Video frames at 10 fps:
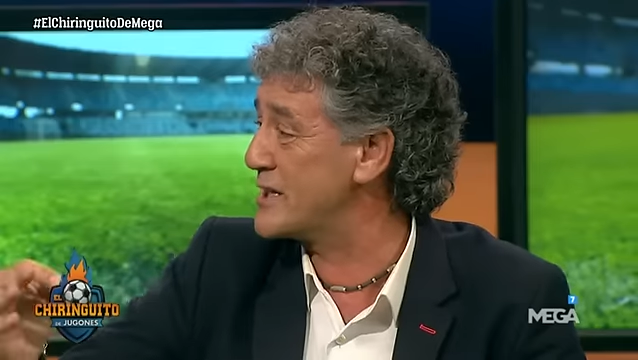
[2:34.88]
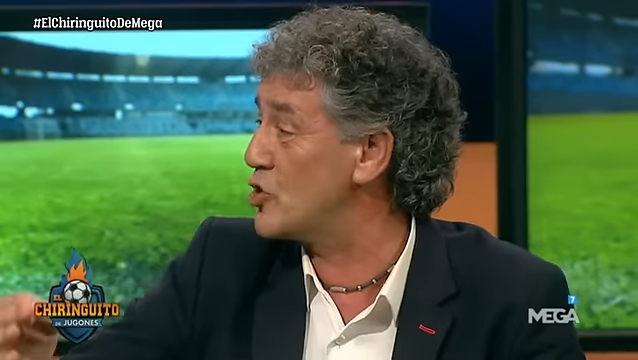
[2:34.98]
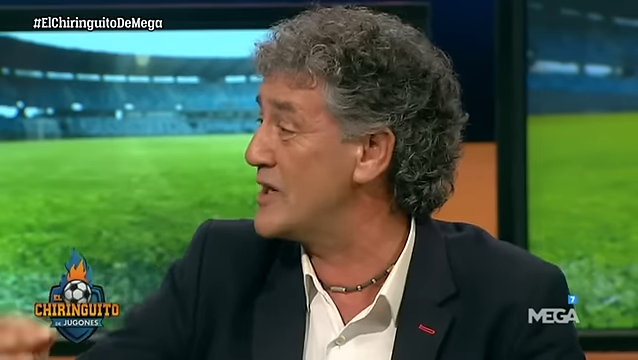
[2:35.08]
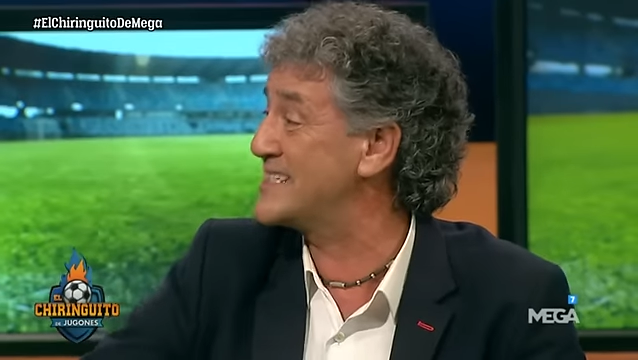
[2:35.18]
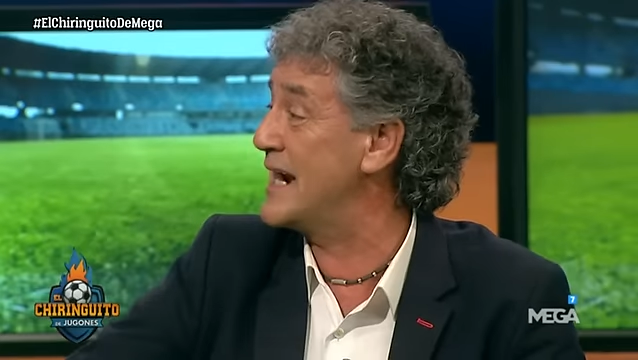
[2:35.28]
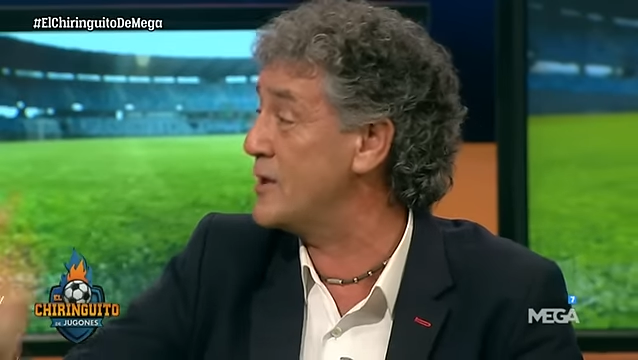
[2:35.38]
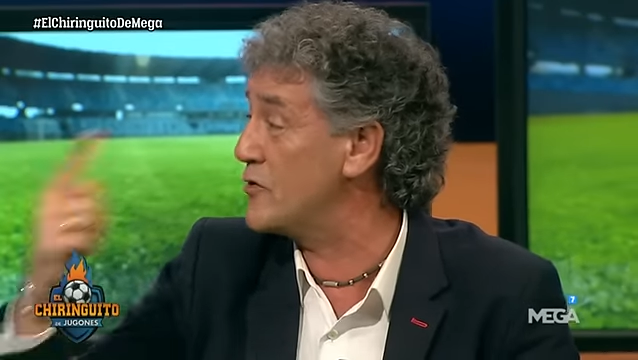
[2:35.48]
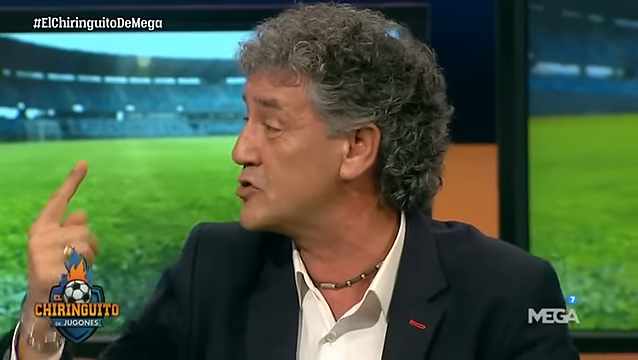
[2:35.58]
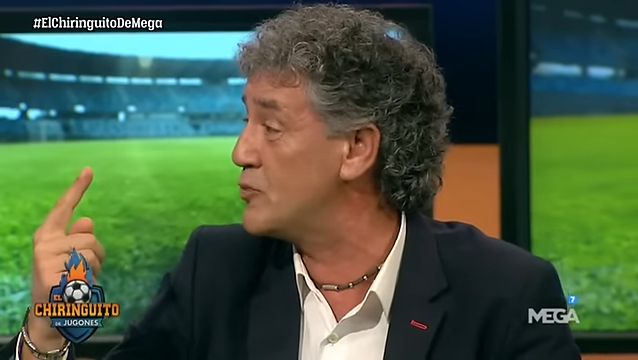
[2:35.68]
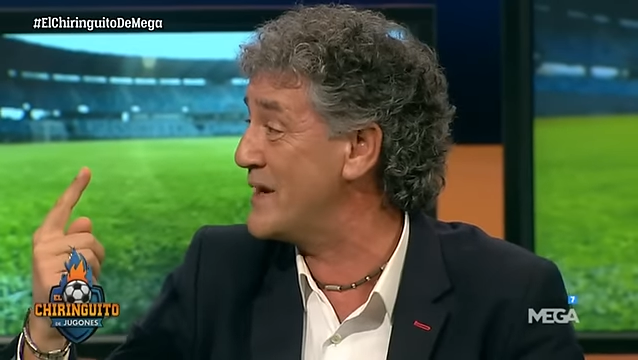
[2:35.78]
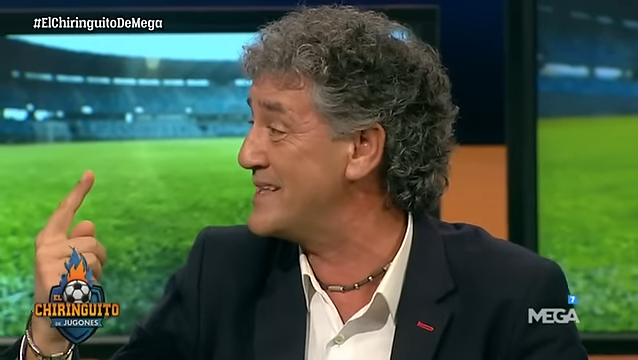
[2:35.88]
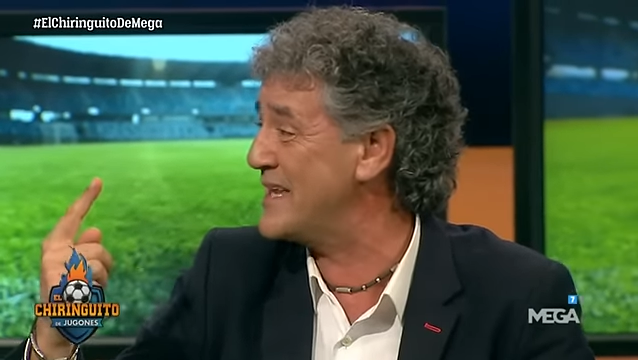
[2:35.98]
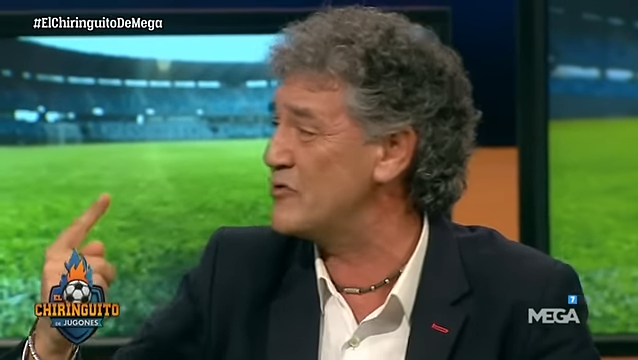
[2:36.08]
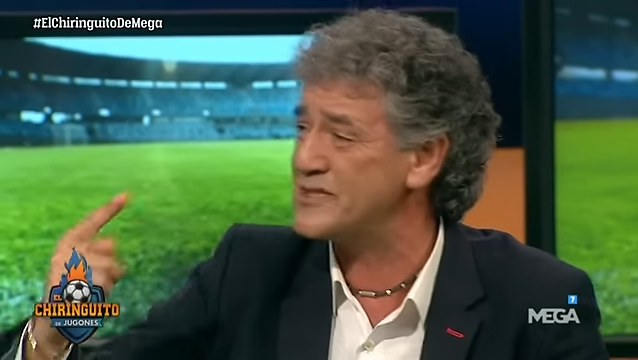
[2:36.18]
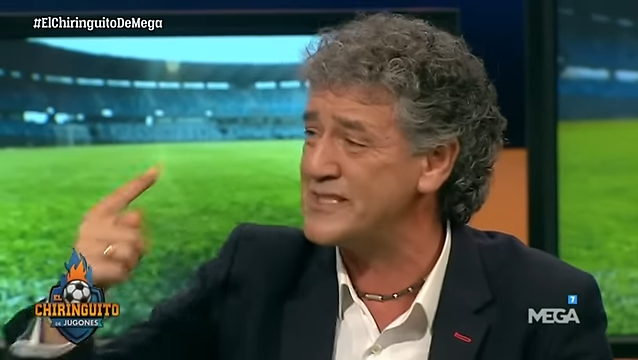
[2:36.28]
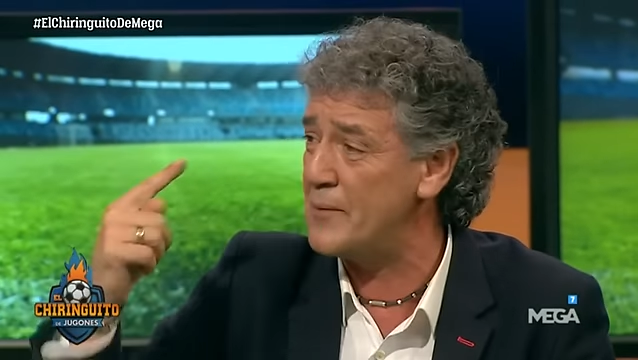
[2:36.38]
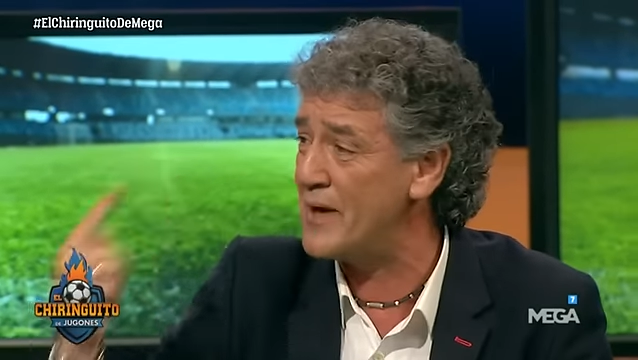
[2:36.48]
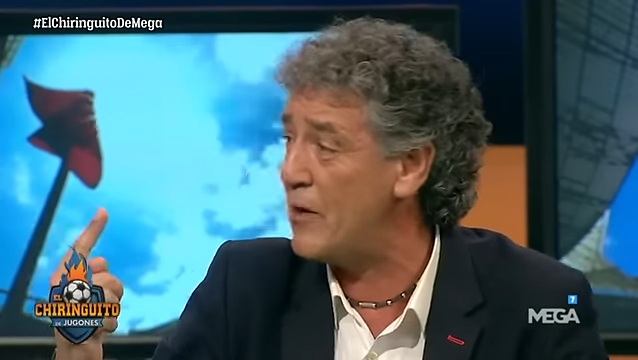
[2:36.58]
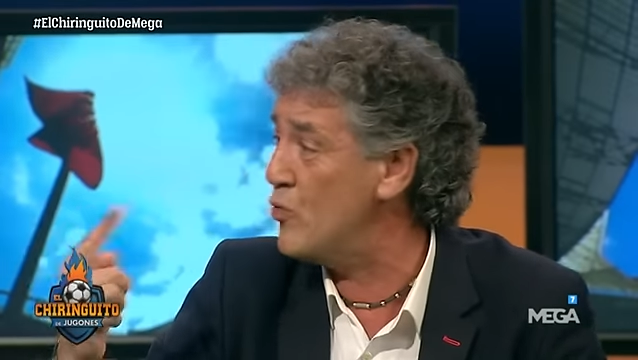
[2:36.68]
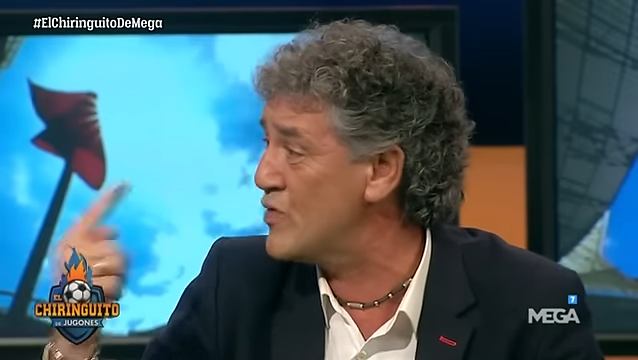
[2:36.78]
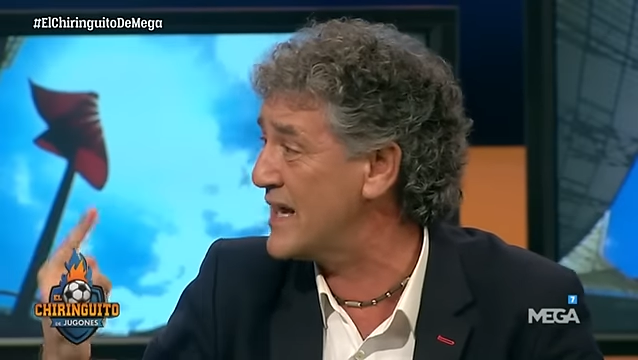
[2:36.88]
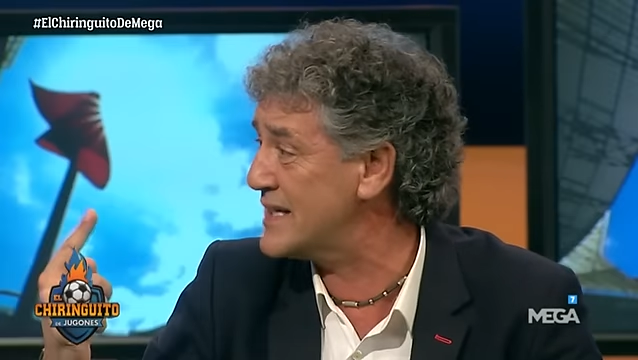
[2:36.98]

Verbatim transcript: tres goles saliendo de suplente, no sé si habrá un